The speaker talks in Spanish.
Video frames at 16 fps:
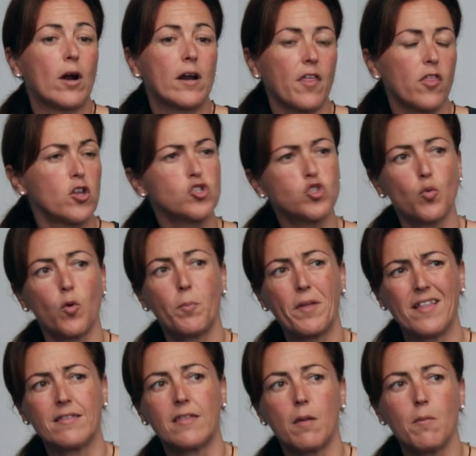organización estuvo
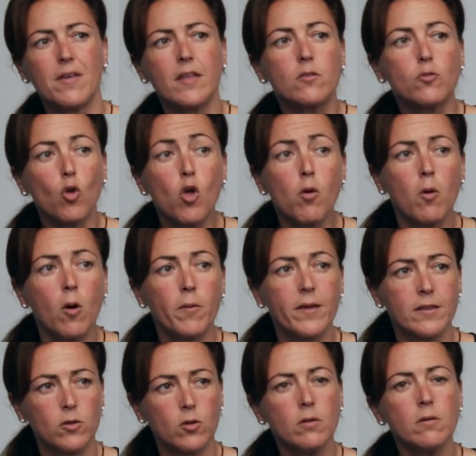pendiente de mí en todo
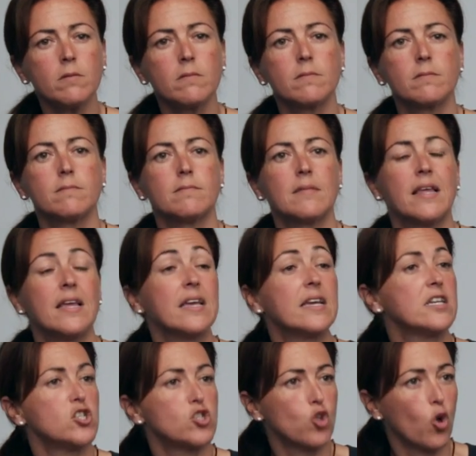momento.
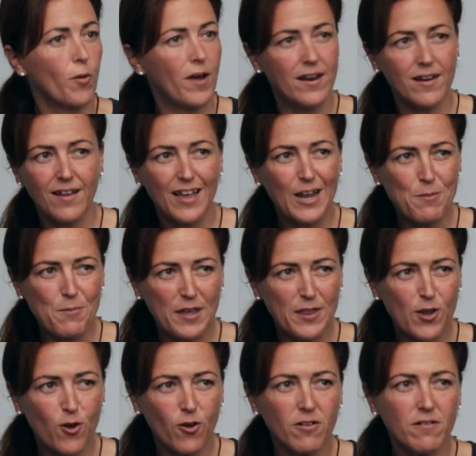Cristóbal, el
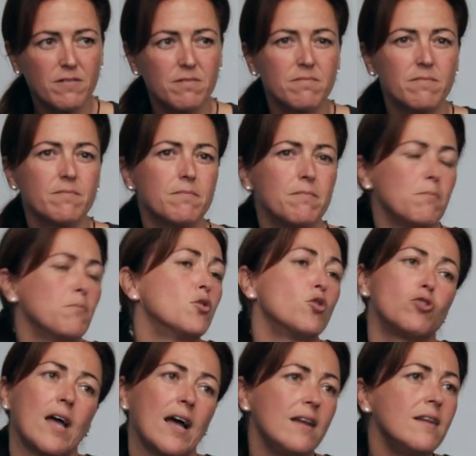médico,
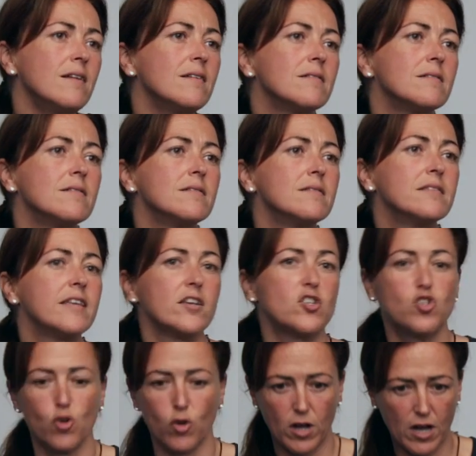brutal. De
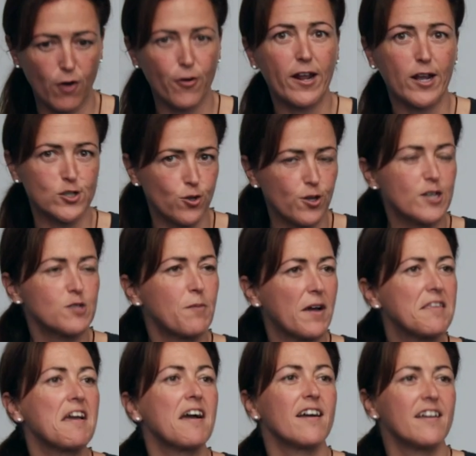hecho, ahora que estoy en
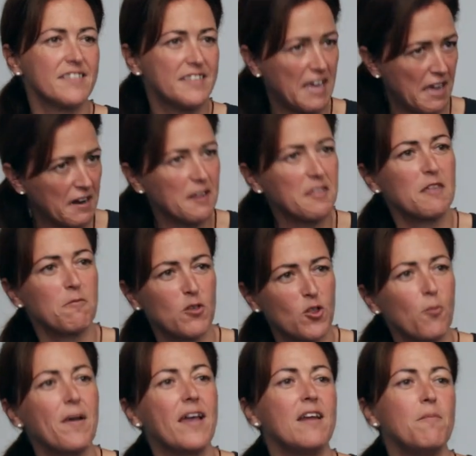España, ya he
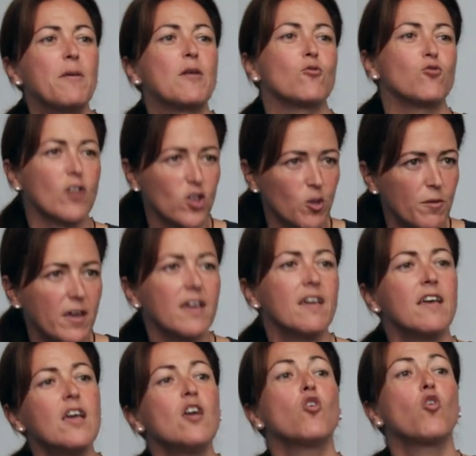recibido mail preguntándome
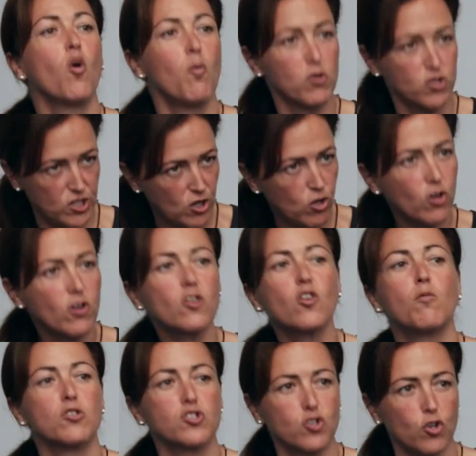cómo sigo,
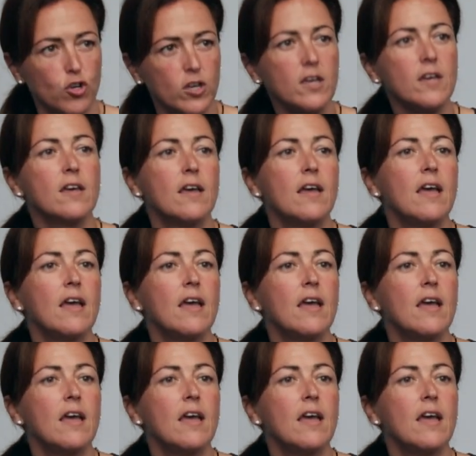cómo estoy.